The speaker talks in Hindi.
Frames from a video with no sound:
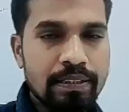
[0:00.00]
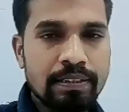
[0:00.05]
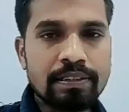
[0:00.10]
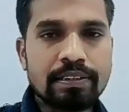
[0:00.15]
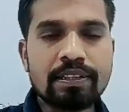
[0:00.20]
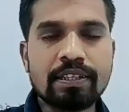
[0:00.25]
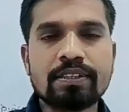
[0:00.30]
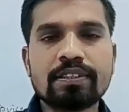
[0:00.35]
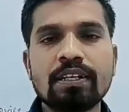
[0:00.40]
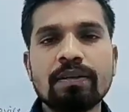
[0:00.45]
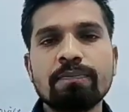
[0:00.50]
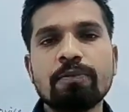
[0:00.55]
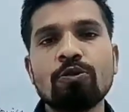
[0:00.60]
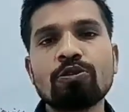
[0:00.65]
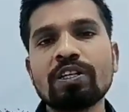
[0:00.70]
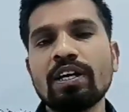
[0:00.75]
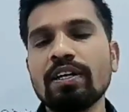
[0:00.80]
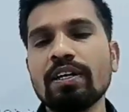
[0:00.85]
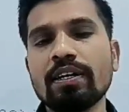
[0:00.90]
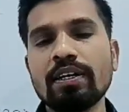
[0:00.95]
इंट्रक्शन
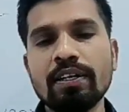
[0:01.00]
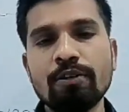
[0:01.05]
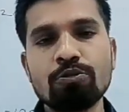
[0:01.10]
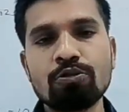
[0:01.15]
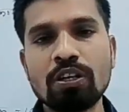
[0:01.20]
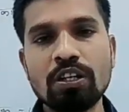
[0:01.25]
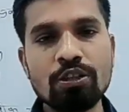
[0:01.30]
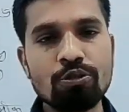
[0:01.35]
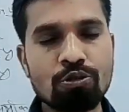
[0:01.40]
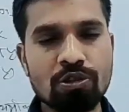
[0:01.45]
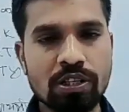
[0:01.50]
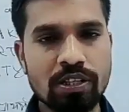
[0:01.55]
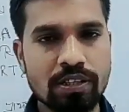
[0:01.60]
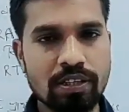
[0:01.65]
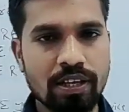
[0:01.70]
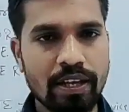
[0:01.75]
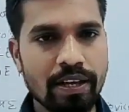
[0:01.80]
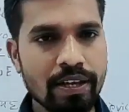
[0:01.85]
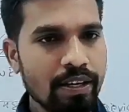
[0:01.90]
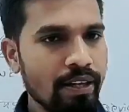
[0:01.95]
पहुंचाने के लिए उसका यूज
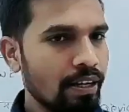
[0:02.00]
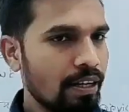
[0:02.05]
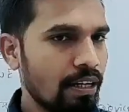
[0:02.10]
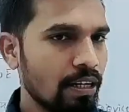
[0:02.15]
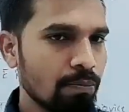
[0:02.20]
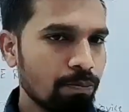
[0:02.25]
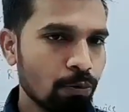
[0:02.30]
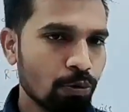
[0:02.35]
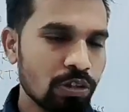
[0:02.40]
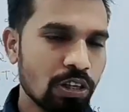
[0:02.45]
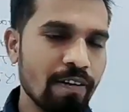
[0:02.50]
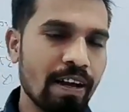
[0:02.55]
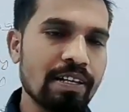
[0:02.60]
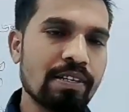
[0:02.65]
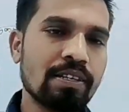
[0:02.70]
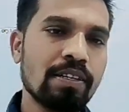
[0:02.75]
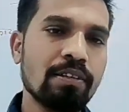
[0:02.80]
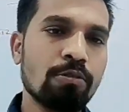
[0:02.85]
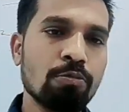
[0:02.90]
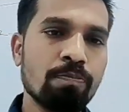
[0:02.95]
करते हैं इनपुट
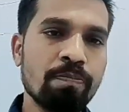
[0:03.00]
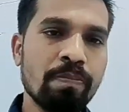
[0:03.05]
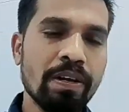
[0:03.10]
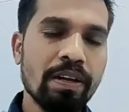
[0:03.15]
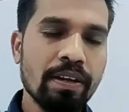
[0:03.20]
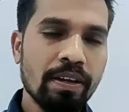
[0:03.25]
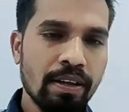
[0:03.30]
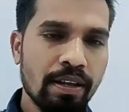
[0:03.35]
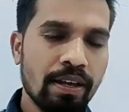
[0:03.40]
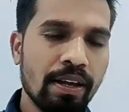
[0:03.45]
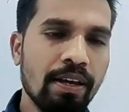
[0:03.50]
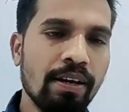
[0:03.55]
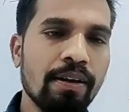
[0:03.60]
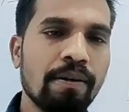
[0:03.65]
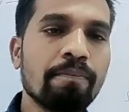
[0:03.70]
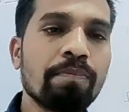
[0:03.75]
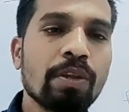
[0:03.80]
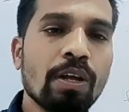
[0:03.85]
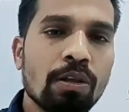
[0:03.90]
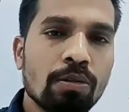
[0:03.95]
डिवाइस के रूप में है
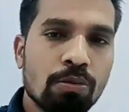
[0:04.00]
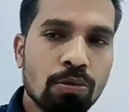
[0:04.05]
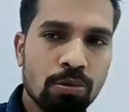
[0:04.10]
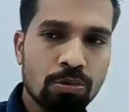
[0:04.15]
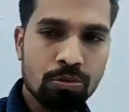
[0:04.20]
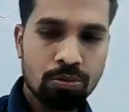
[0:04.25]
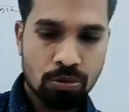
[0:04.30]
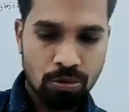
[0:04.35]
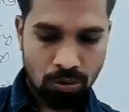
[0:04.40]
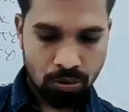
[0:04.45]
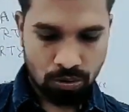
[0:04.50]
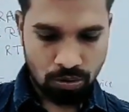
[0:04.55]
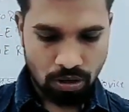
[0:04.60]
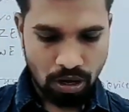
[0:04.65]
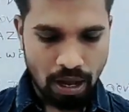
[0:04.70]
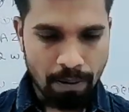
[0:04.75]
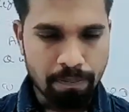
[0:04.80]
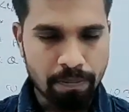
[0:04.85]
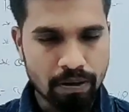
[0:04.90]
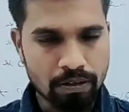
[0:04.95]
ना तो जो
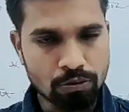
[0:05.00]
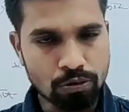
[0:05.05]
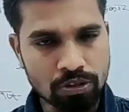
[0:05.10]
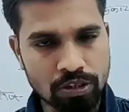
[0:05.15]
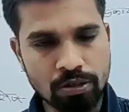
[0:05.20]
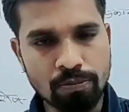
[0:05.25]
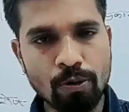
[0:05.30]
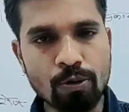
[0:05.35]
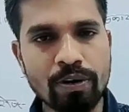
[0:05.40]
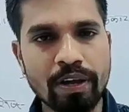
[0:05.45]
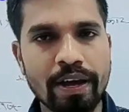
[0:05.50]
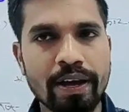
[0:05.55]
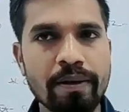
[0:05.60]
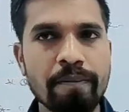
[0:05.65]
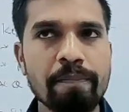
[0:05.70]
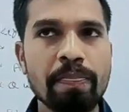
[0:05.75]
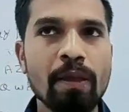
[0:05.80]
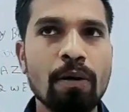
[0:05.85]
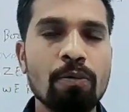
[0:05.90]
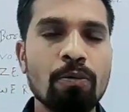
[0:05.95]
आपका जो कीबोर्ड है
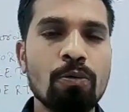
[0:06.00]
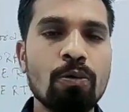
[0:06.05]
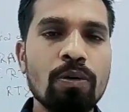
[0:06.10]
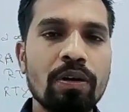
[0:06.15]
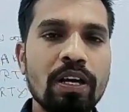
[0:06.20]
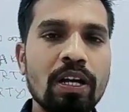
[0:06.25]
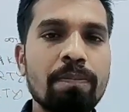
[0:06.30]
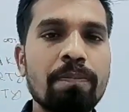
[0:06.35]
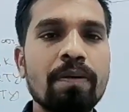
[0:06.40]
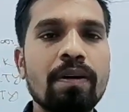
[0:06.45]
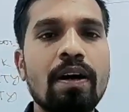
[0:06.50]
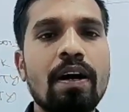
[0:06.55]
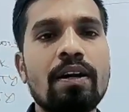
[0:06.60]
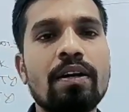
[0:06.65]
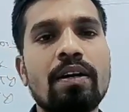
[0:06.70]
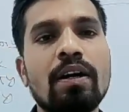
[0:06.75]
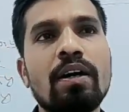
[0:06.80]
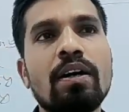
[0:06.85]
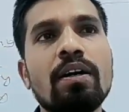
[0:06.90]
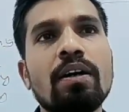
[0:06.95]
वो एक
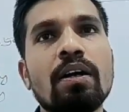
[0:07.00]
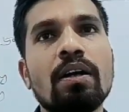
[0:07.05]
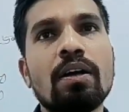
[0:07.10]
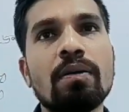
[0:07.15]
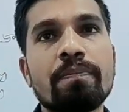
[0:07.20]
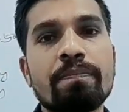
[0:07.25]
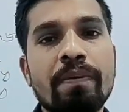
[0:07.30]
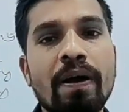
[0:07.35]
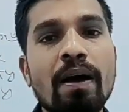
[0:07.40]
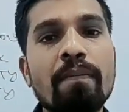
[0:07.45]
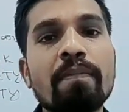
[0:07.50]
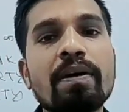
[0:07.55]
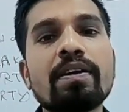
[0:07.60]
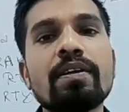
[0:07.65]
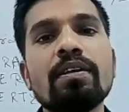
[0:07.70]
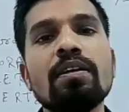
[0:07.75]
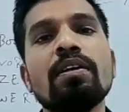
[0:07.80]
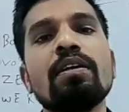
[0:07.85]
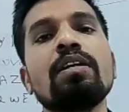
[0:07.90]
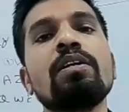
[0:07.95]
प्रकार का
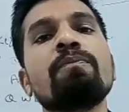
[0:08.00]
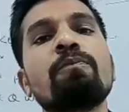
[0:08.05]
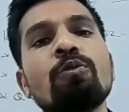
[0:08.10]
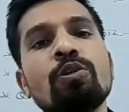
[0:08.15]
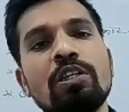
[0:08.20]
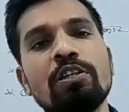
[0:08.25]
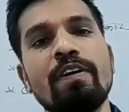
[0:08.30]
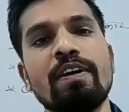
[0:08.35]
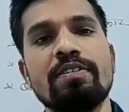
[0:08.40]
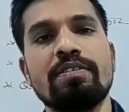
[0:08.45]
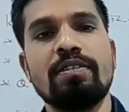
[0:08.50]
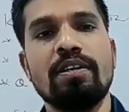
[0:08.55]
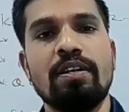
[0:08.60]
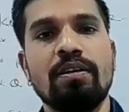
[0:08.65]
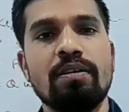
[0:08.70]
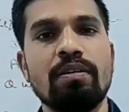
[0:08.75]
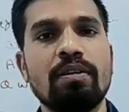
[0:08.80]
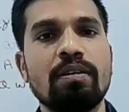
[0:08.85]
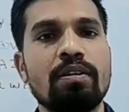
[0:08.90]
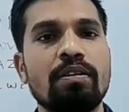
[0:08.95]
प्राइमरी इनपुट डिवाइस है
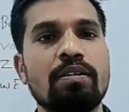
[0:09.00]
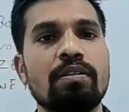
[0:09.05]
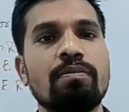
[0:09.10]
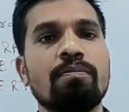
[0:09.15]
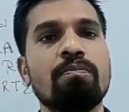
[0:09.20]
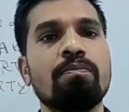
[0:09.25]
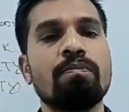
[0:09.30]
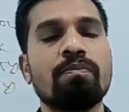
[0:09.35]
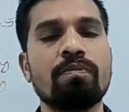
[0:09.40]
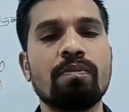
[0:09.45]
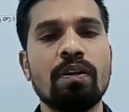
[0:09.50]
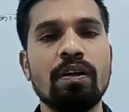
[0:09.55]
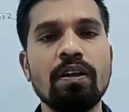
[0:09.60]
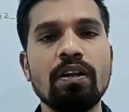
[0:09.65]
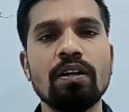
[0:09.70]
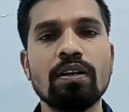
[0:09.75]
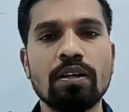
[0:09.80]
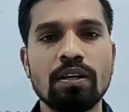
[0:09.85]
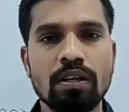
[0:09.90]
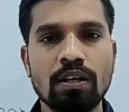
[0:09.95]
है
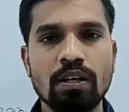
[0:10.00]
ना